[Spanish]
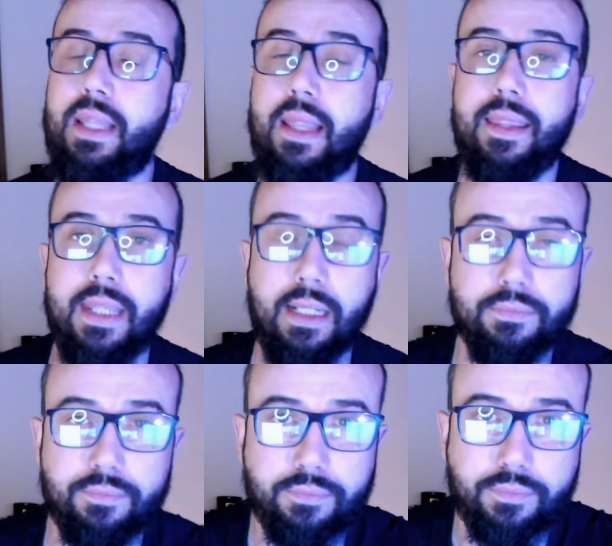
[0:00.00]

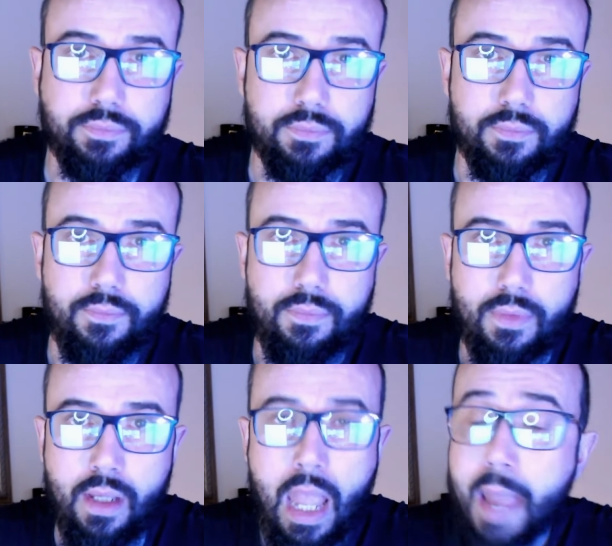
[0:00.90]
decir.
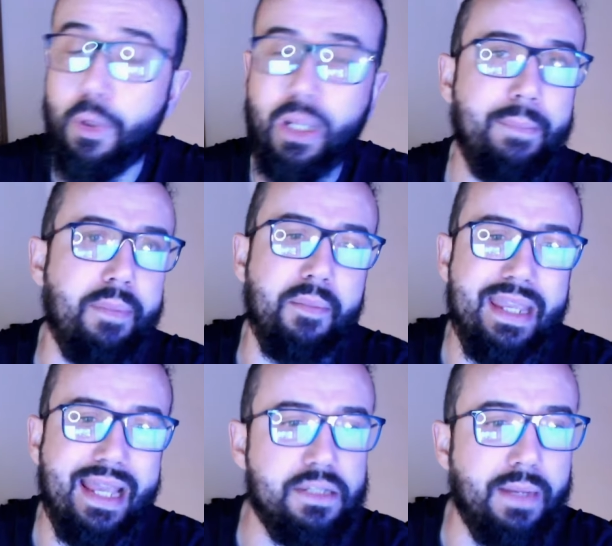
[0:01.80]
Porque Pepa
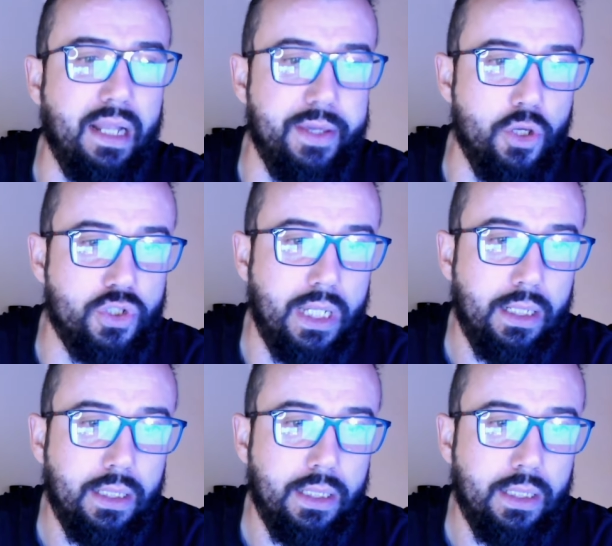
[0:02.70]
Millán es maravillosa.